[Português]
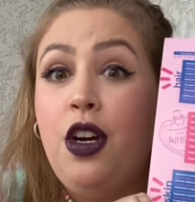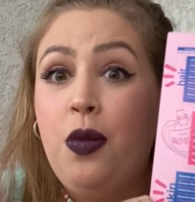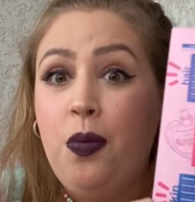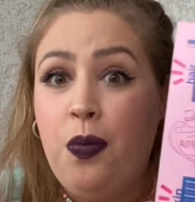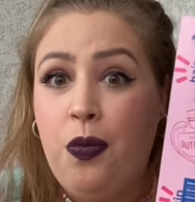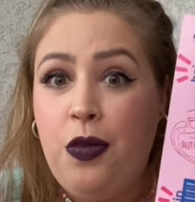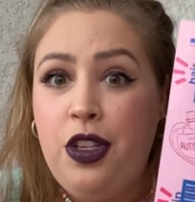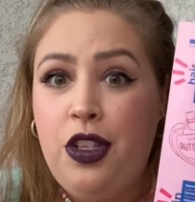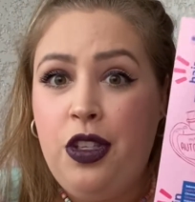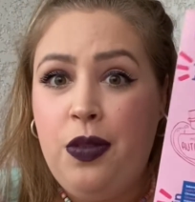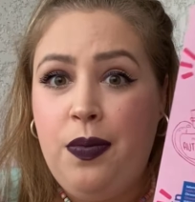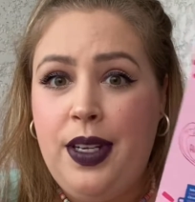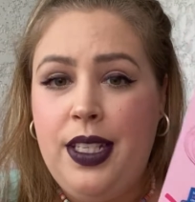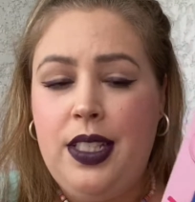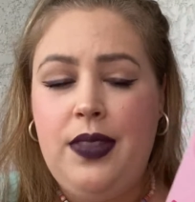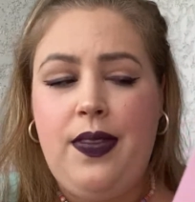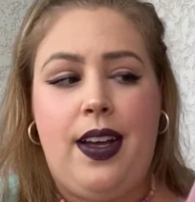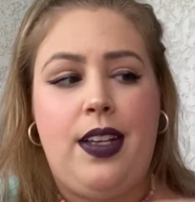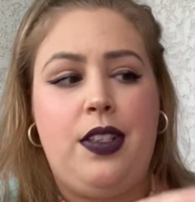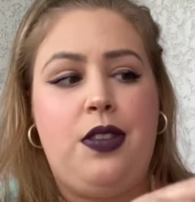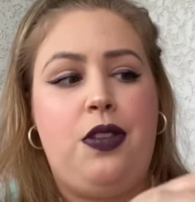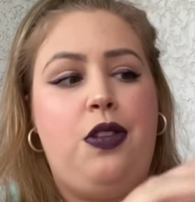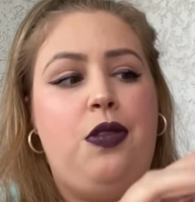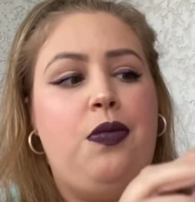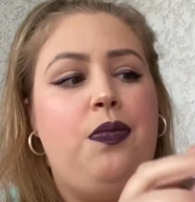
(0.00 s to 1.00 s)
muito mais
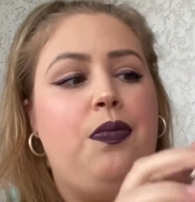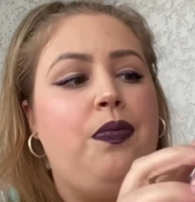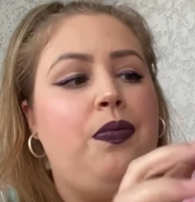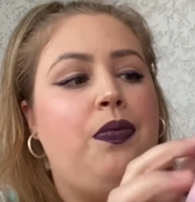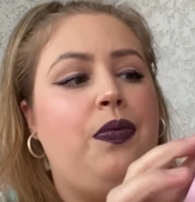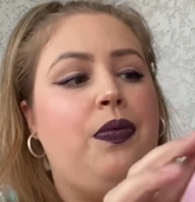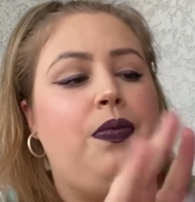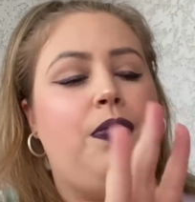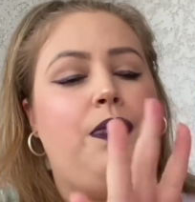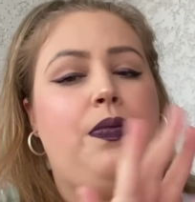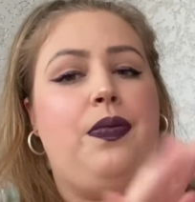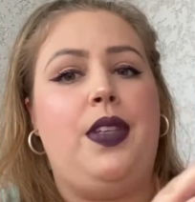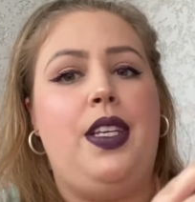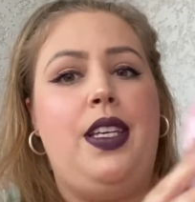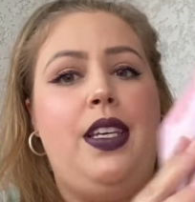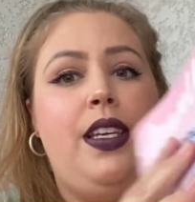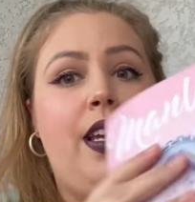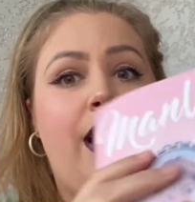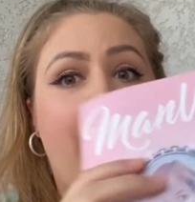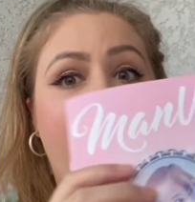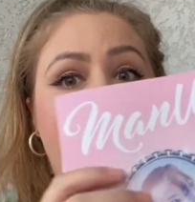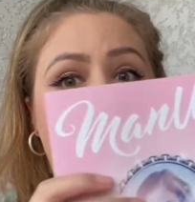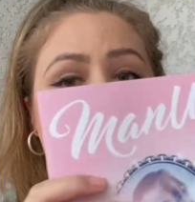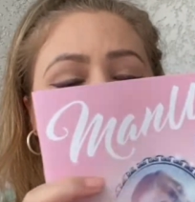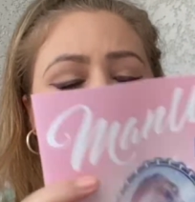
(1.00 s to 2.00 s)
fácil. E
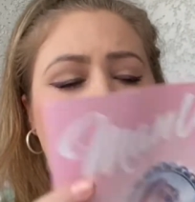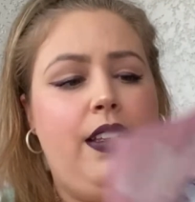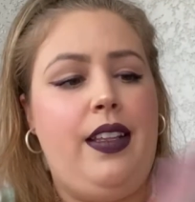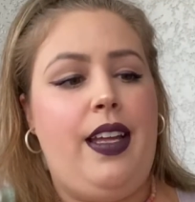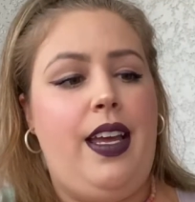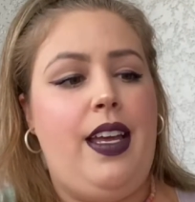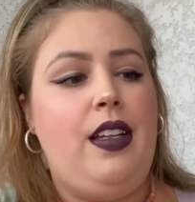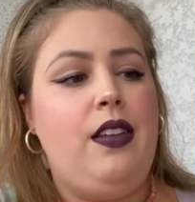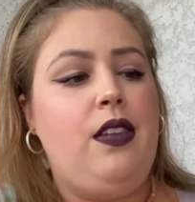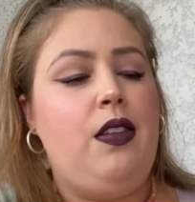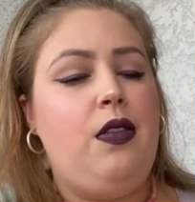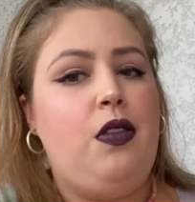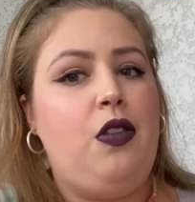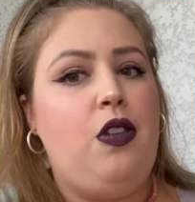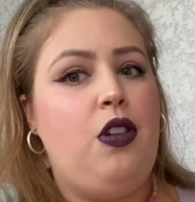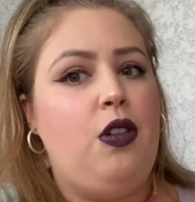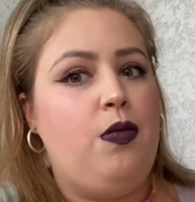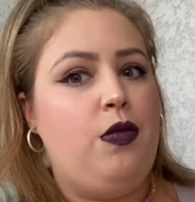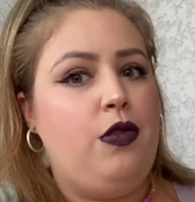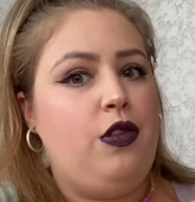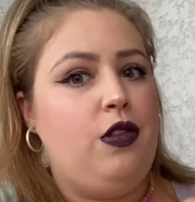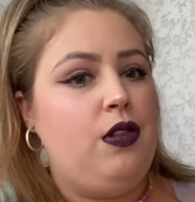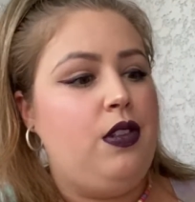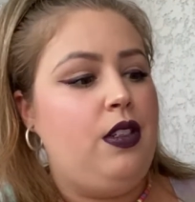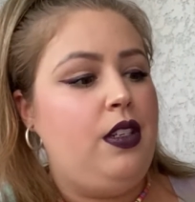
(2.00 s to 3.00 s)
aí aqui dentro,
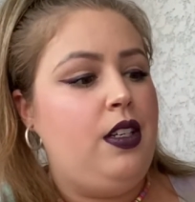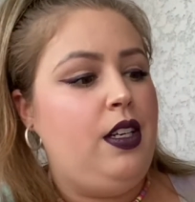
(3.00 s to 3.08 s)
como